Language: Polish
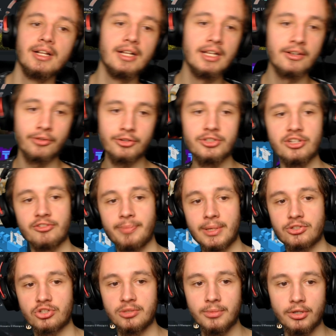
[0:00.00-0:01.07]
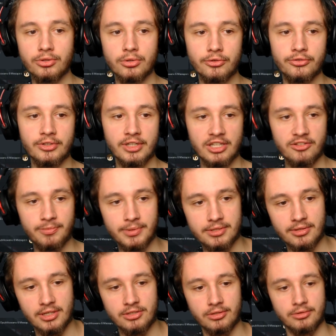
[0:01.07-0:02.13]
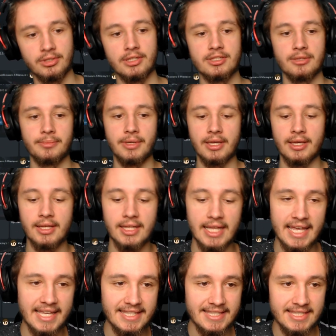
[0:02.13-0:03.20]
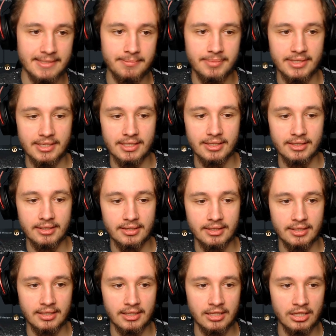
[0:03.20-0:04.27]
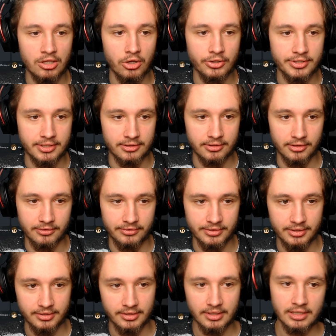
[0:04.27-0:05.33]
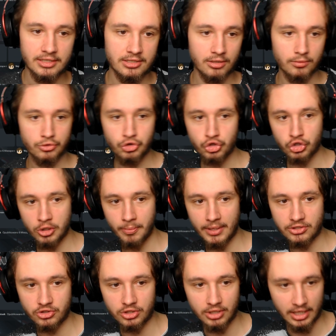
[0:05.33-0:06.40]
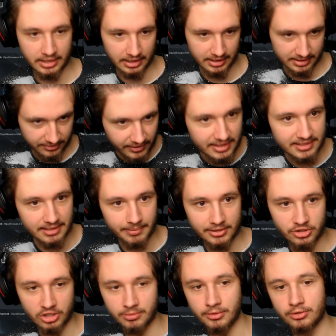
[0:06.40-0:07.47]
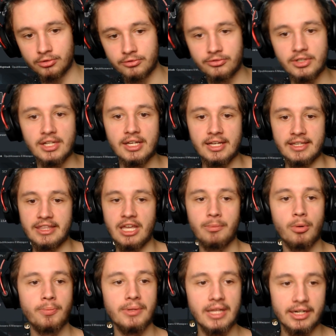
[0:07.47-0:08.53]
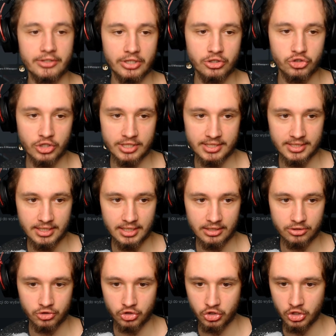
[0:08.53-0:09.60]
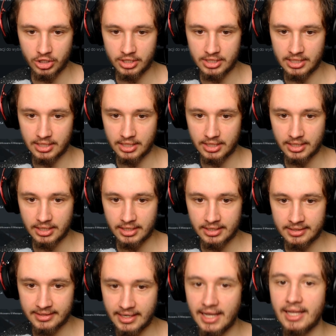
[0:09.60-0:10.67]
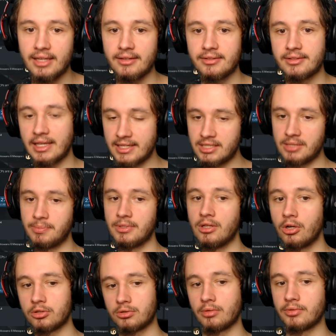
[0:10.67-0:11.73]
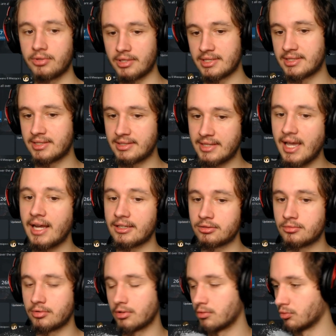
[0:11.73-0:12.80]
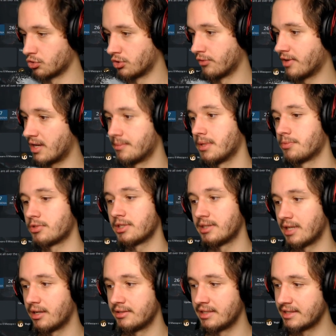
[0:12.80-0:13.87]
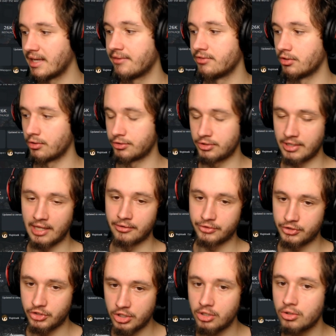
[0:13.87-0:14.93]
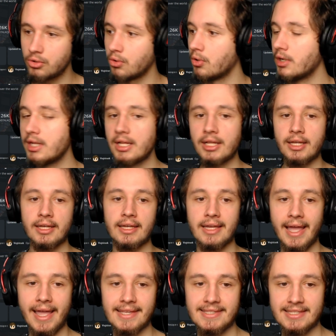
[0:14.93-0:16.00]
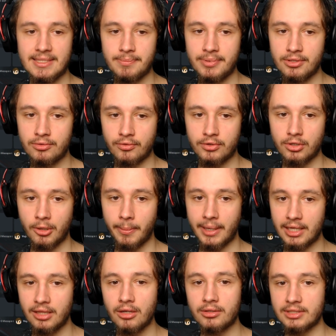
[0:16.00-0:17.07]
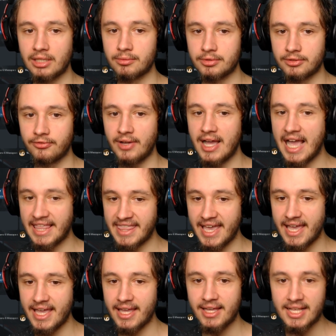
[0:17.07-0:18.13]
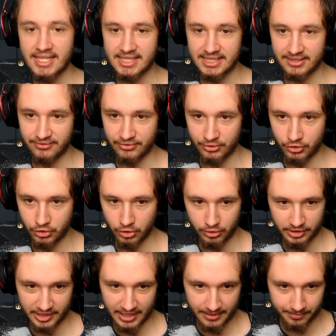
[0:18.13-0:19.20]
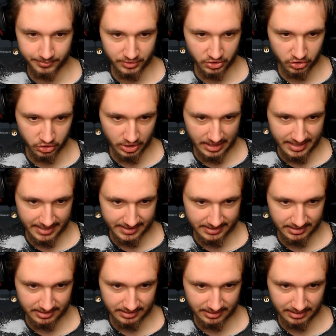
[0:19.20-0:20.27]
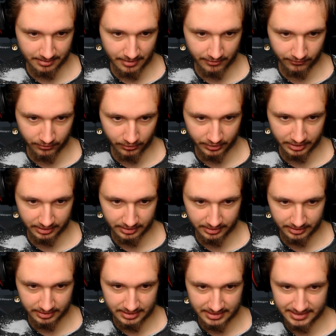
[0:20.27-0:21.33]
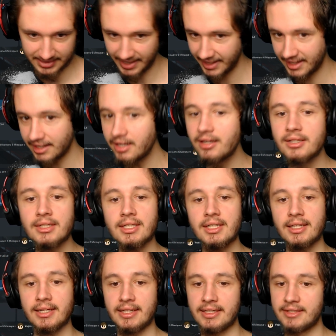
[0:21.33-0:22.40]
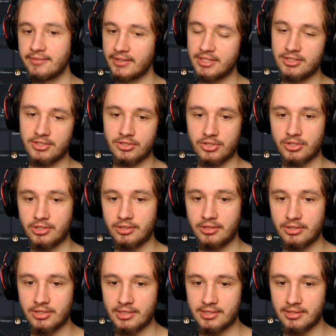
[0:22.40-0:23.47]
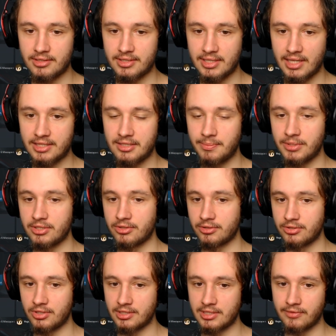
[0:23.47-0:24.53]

wchodzicie w paczki modów i wpisujecie tutaj sobie SCP Lodgdowne. Są trzy paczki, a nie, jest więcej paczek modów. Najpopularniejsza z nich, czyli ta SCP Lockdown to jest ta, którą używałem na przykład na, niedawno od, na odcinku e, SCP-2.Lockdown 2NE stworzona przez chyba Wojt Tiseka. 26 e, tysięcy instalacji, 50 tysięcy